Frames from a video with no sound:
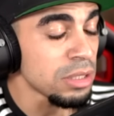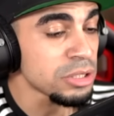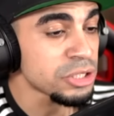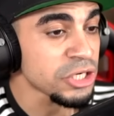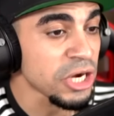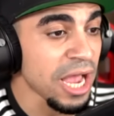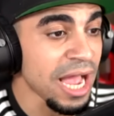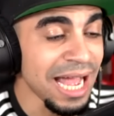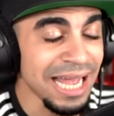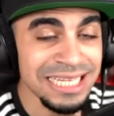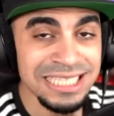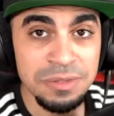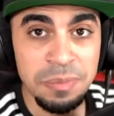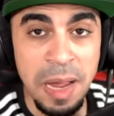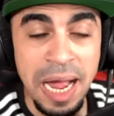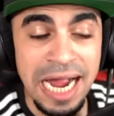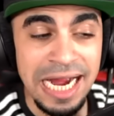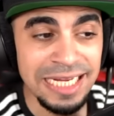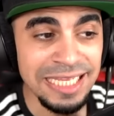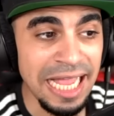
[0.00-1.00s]
الجهاز
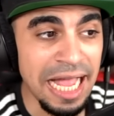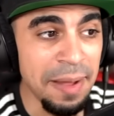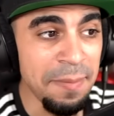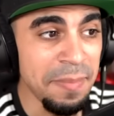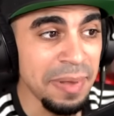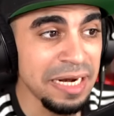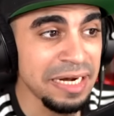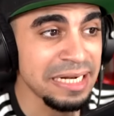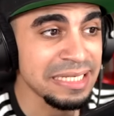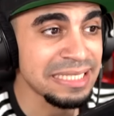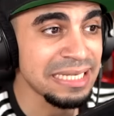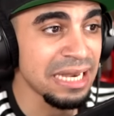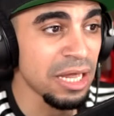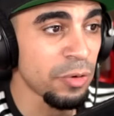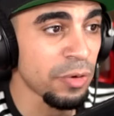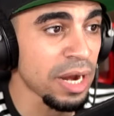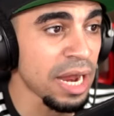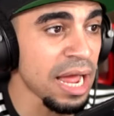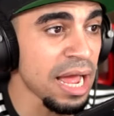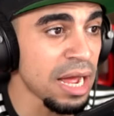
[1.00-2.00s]
ما يتحمل نزل
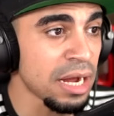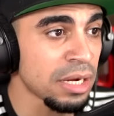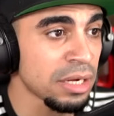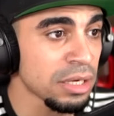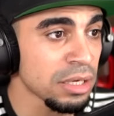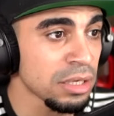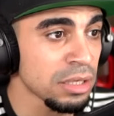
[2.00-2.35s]
الاوراق